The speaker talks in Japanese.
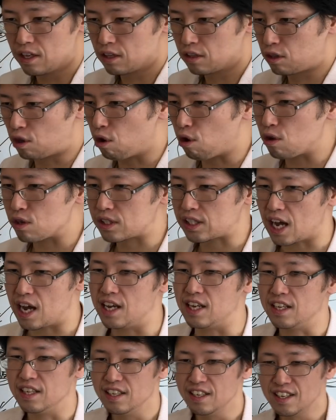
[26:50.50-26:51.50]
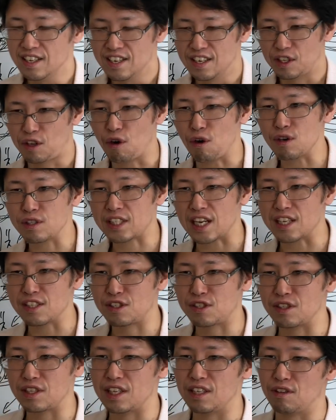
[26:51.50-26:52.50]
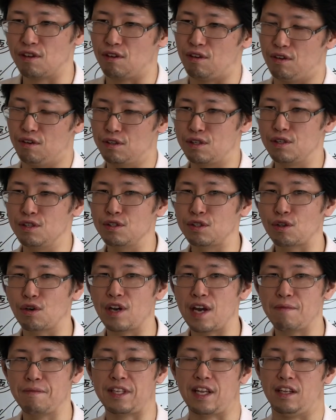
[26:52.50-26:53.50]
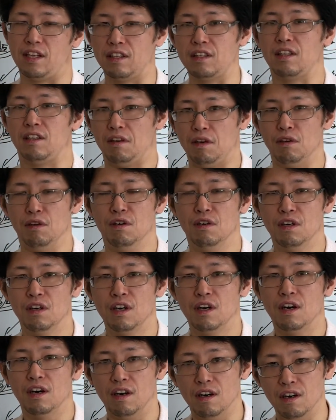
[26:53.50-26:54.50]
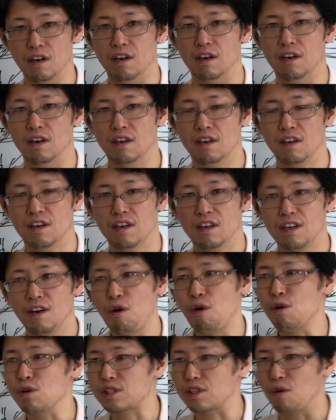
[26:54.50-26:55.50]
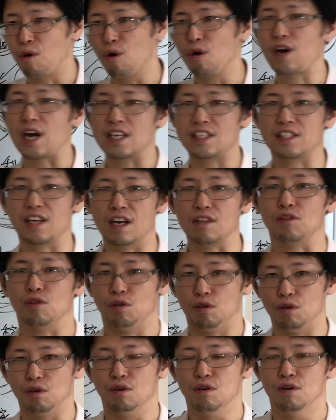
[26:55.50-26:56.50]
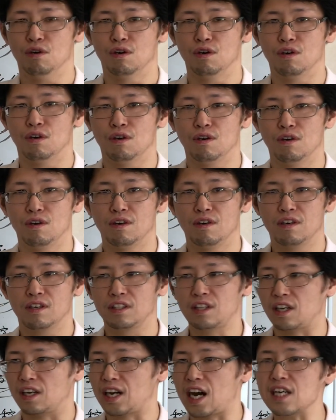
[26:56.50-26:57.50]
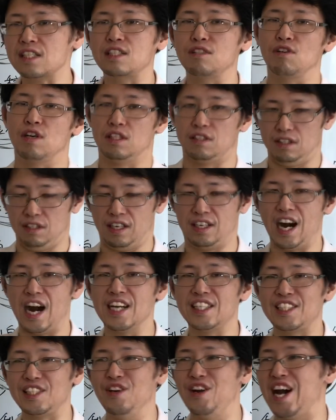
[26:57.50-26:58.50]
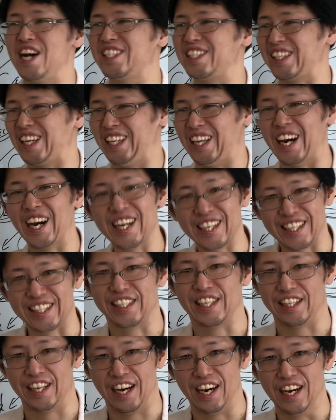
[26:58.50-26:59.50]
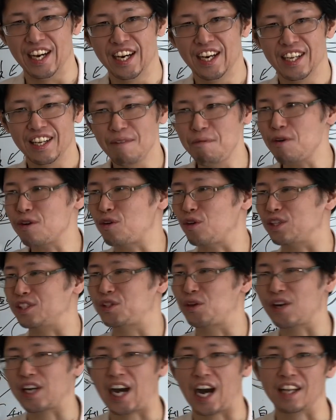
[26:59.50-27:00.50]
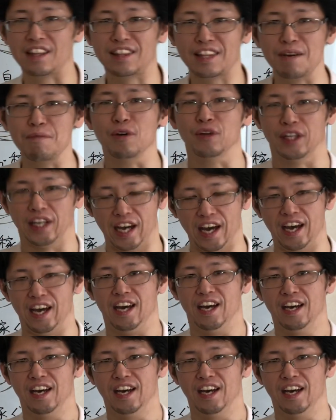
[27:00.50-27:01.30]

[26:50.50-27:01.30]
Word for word: 共産主義の軍装屋みたいになってたよ。崩壊した後よ。だからガチのやつが流れてきてた。僕それ買ったもんね。